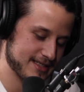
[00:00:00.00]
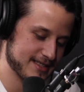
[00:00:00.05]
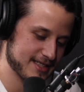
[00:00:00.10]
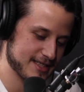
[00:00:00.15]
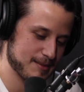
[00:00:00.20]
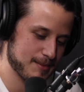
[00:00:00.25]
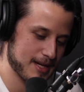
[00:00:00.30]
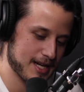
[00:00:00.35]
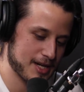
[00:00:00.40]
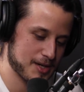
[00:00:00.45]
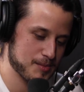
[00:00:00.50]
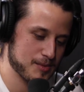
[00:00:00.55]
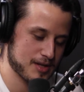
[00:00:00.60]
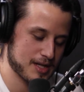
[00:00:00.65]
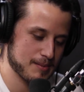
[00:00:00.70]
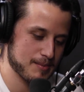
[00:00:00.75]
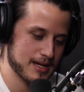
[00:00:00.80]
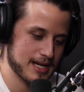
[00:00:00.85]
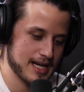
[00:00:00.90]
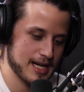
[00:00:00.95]
esta semana como
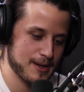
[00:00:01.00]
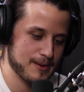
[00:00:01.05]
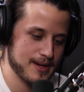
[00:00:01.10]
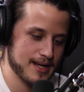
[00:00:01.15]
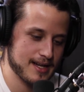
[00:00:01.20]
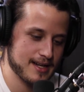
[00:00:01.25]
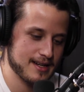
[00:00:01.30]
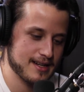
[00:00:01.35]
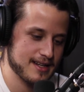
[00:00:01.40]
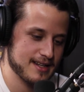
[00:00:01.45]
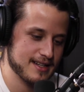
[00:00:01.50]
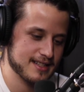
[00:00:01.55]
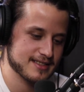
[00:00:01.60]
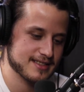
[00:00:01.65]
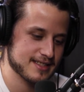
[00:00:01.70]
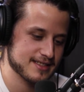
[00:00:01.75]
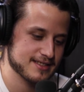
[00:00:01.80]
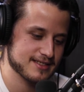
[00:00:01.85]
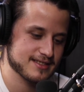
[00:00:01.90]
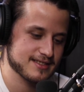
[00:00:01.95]
que me clavé en, en,
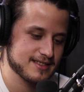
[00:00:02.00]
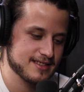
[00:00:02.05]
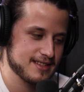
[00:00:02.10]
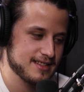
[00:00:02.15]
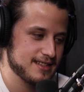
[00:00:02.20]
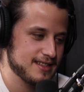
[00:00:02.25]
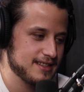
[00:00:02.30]
esas,